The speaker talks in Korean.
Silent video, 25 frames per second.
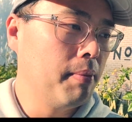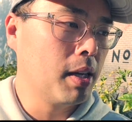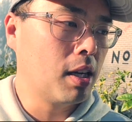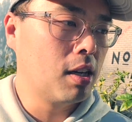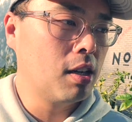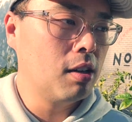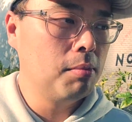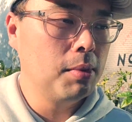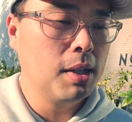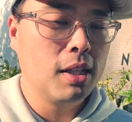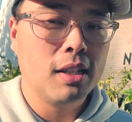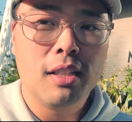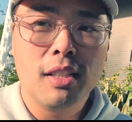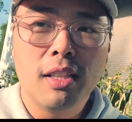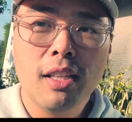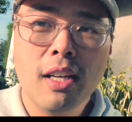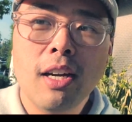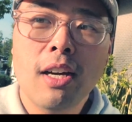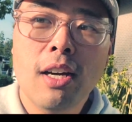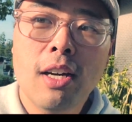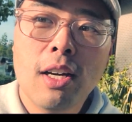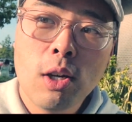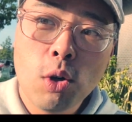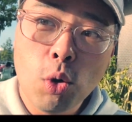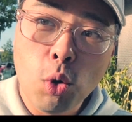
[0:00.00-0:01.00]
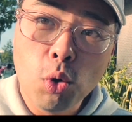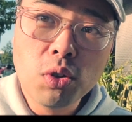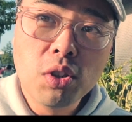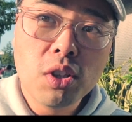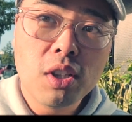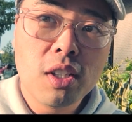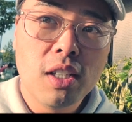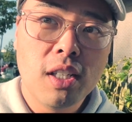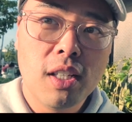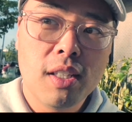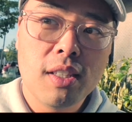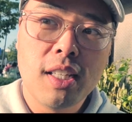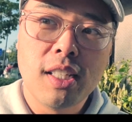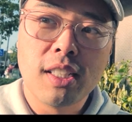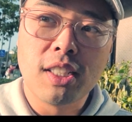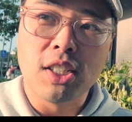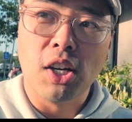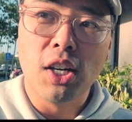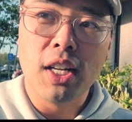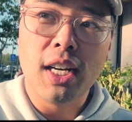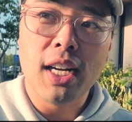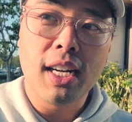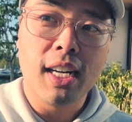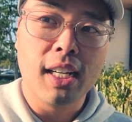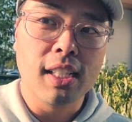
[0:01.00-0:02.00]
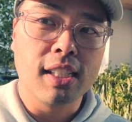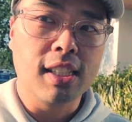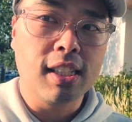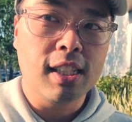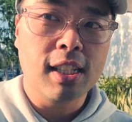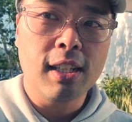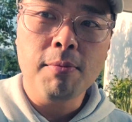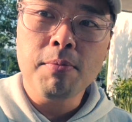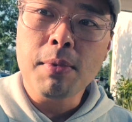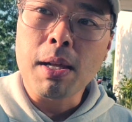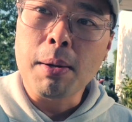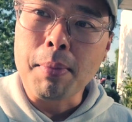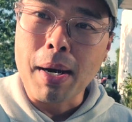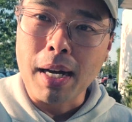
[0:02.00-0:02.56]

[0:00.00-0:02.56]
그러면은 오늘은 네, 저희랑 같이 네,